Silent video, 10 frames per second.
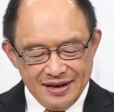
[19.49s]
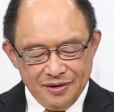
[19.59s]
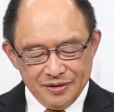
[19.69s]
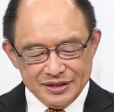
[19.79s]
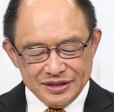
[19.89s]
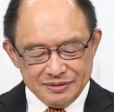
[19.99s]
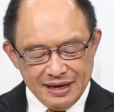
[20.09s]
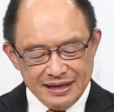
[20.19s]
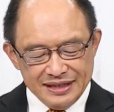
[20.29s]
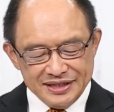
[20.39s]
本日
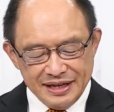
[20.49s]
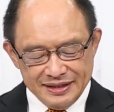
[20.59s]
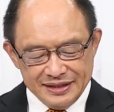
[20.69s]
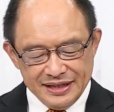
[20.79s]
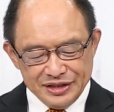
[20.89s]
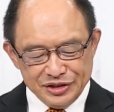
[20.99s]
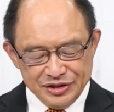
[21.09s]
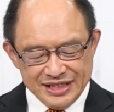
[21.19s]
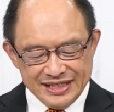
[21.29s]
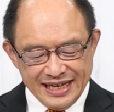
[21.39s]
は
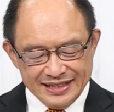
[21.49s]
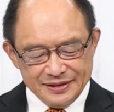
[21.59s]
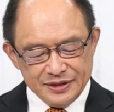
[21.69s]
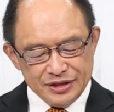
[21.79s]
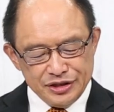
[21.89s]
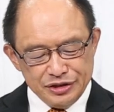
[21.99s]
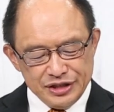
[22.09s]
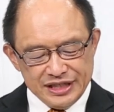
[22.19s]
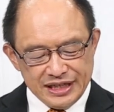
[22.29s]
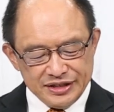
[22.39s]
2021年
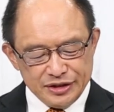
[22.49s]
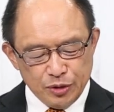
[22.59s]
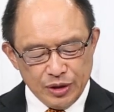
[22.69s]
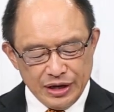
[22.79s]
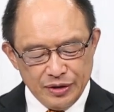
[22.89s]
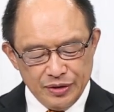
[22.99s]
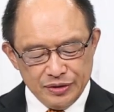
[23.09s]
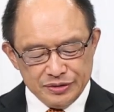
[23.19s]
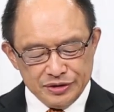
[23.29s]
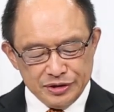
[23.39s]
11月10日の
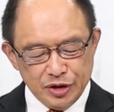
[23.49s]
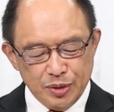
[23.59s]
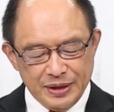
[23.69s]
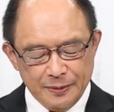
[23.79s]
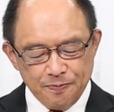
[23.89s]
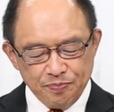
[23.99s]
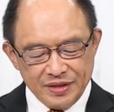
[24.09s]
水曜日